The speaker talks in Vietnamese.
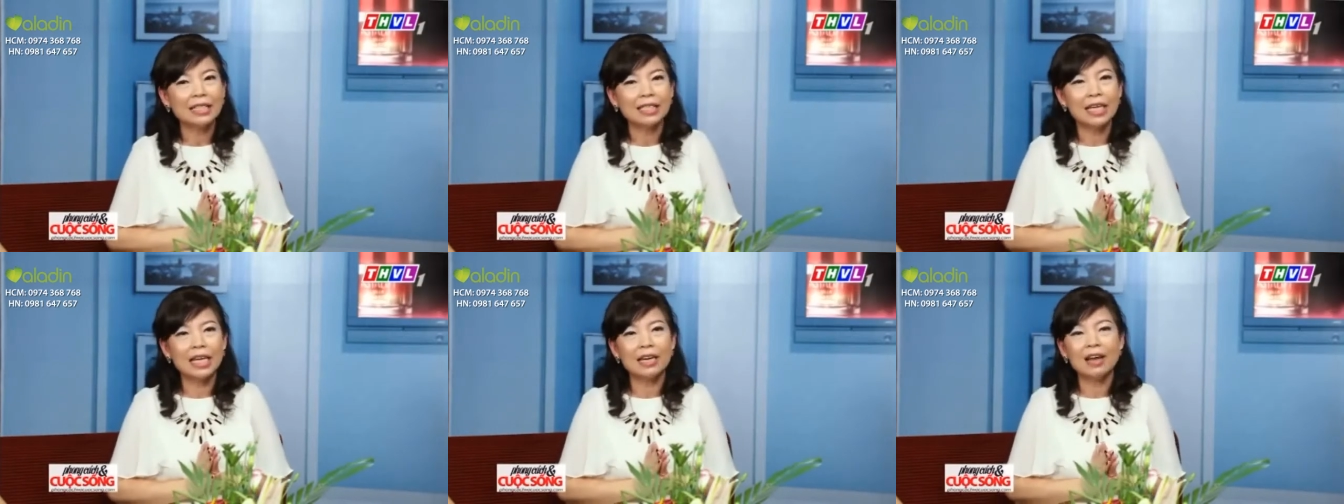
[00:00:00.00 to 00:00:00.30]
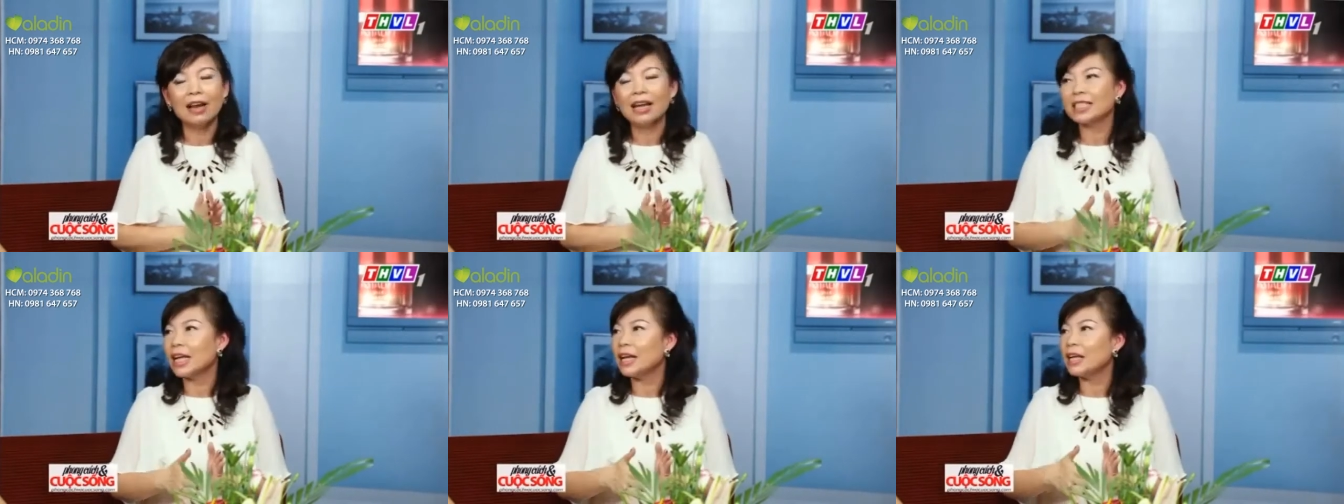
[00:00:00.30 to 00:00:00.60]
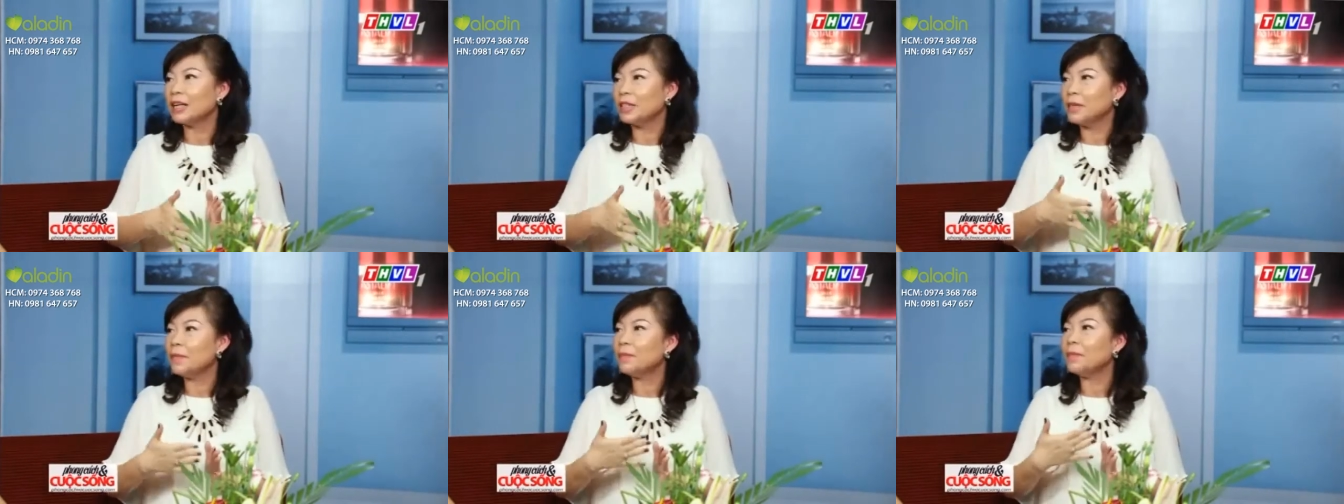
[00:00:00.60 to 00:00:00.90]
thì nó sẽ
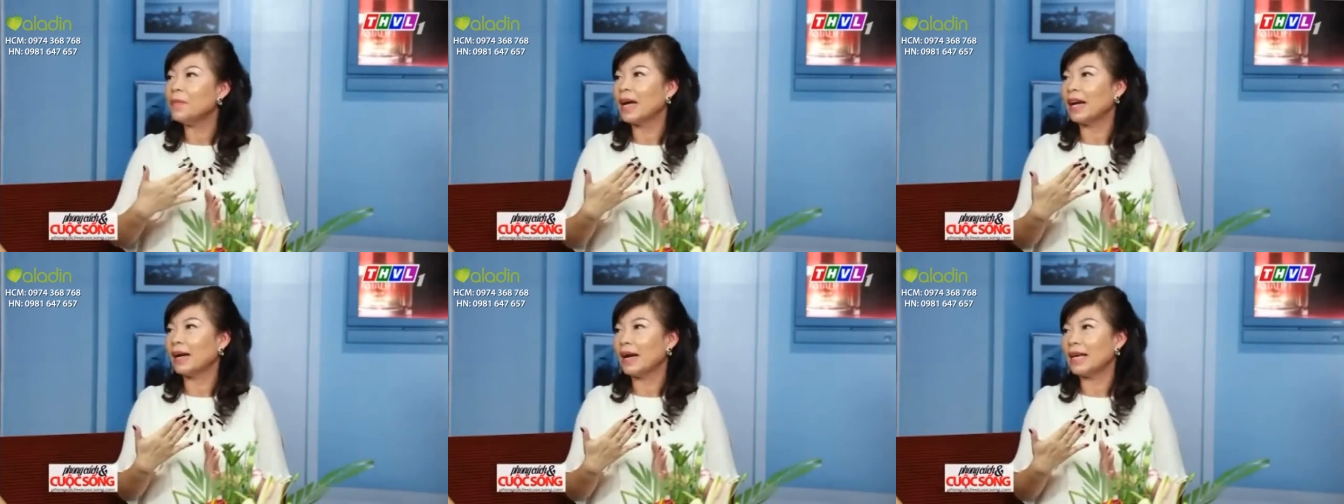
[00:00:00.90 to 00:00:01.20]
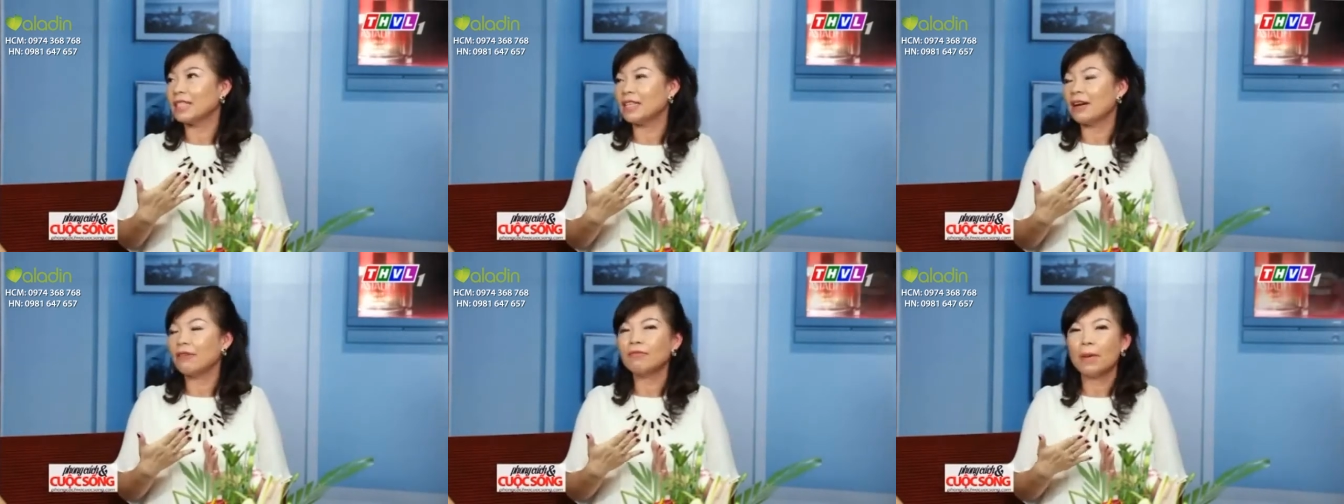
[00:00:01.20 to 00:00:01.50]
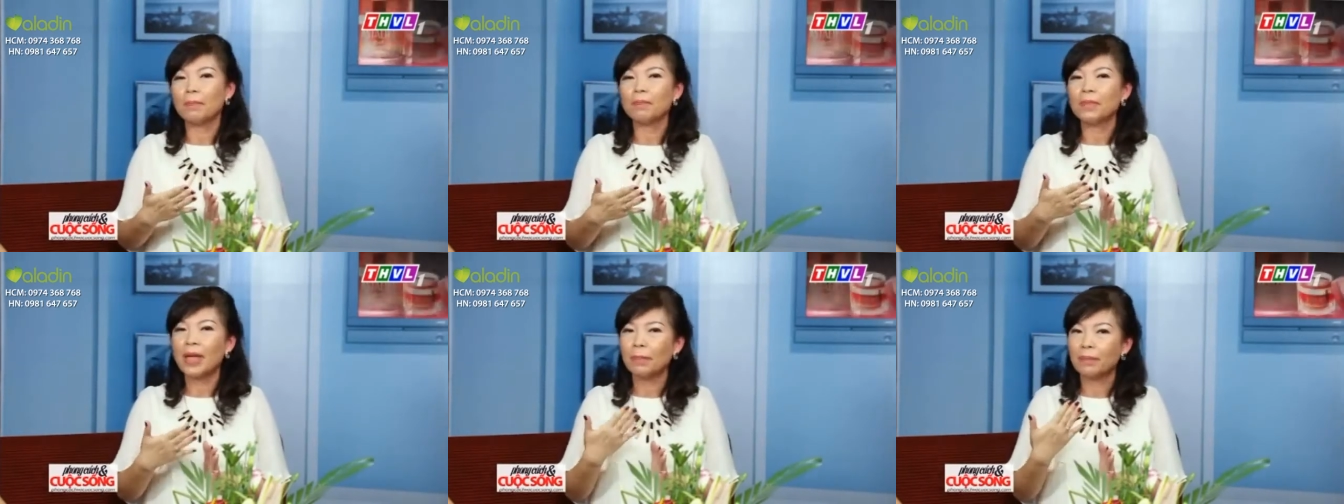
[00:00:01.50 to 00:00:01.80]
là giúp rằng là sản
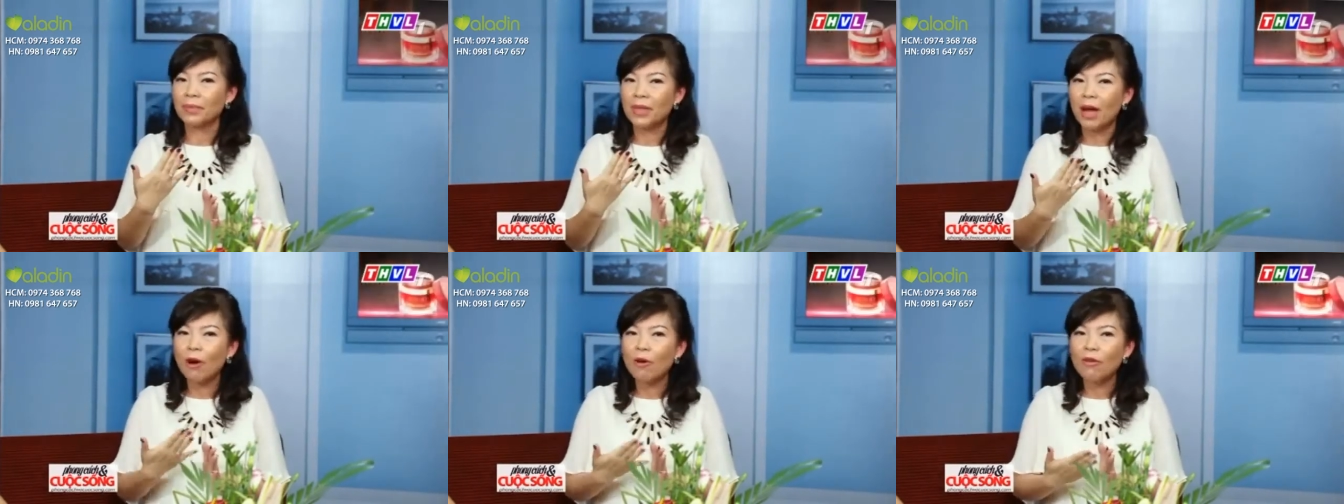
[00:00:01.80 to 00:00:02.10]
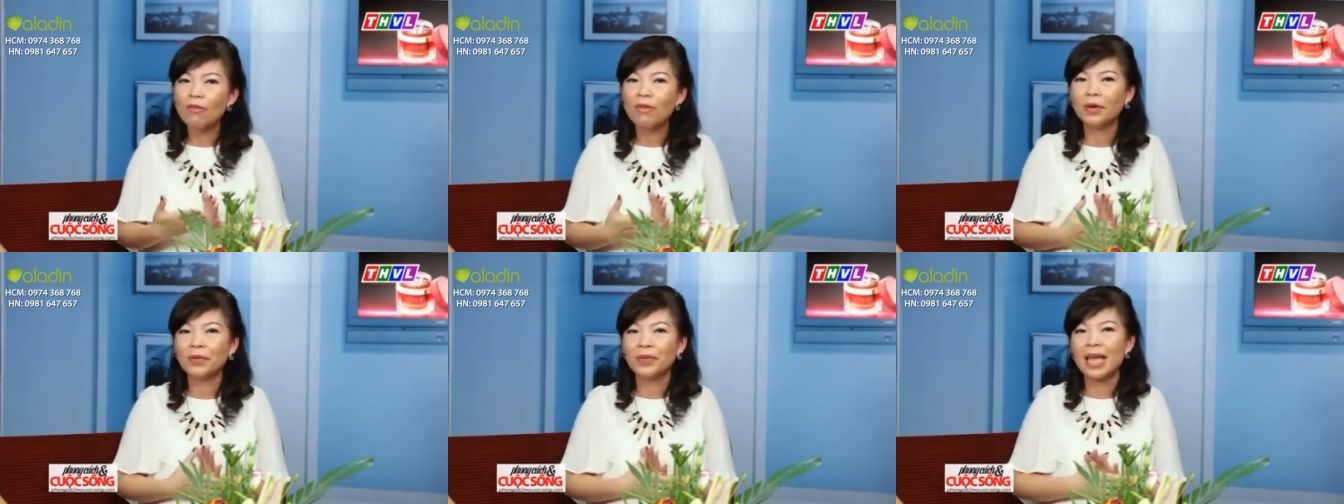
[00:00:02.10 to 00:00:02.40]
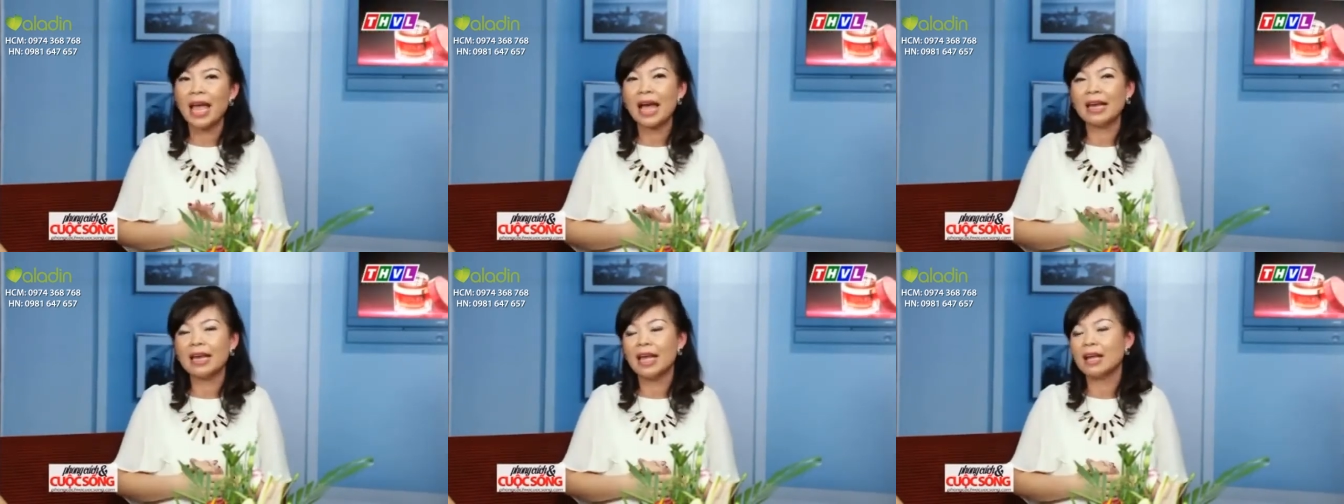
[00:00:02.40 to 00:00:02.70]
phẩm thẩm thấu vào
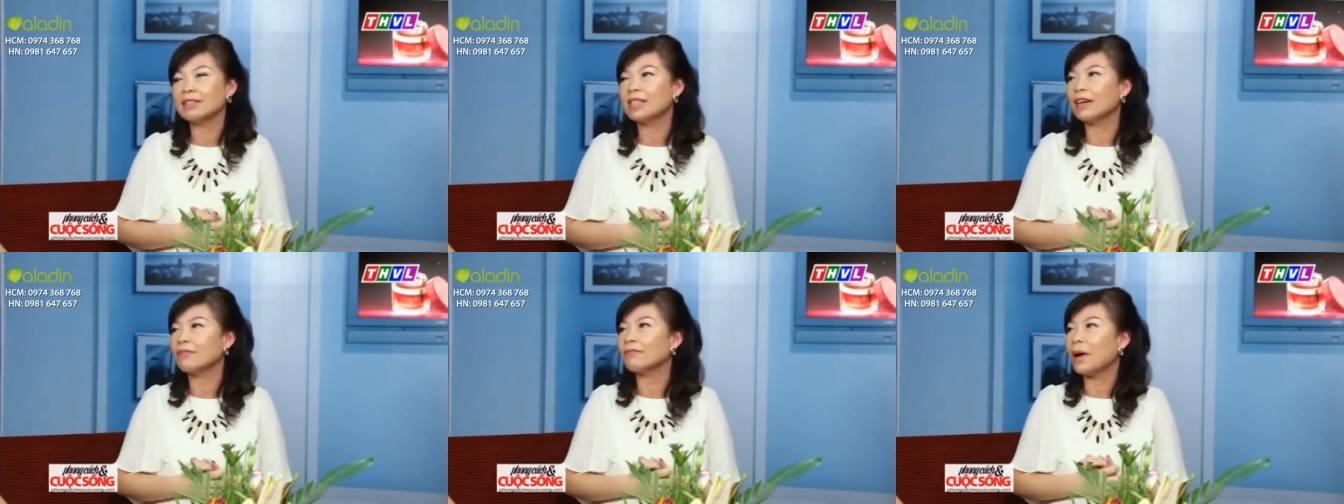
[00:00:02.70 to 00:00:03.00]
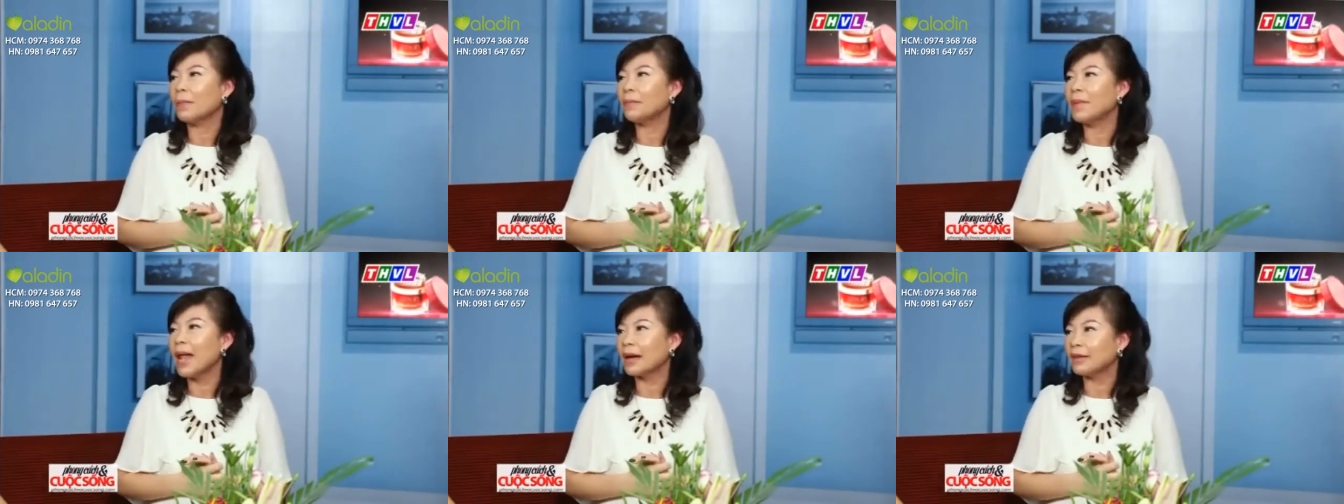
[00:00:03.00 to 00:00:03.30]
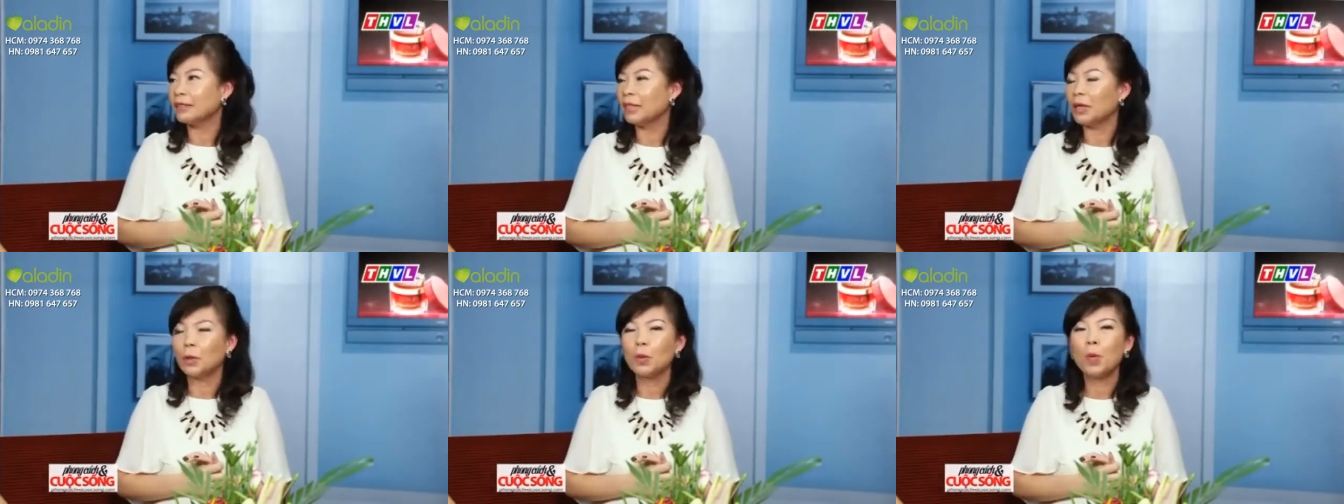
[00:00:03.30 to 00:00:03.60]
da để sản phẩm
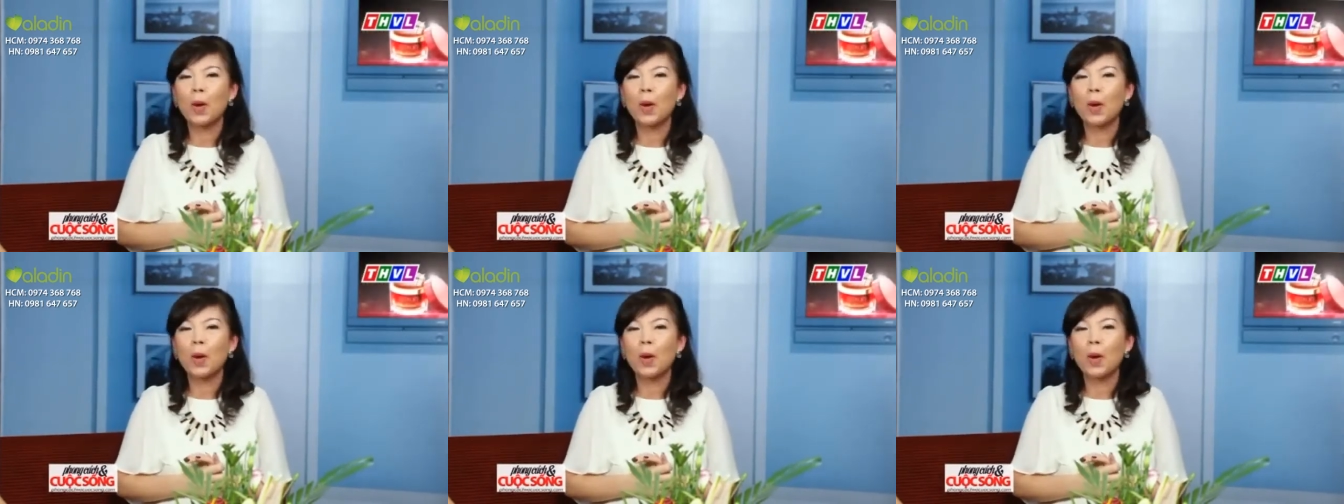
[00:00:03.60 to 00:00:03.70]
đạt được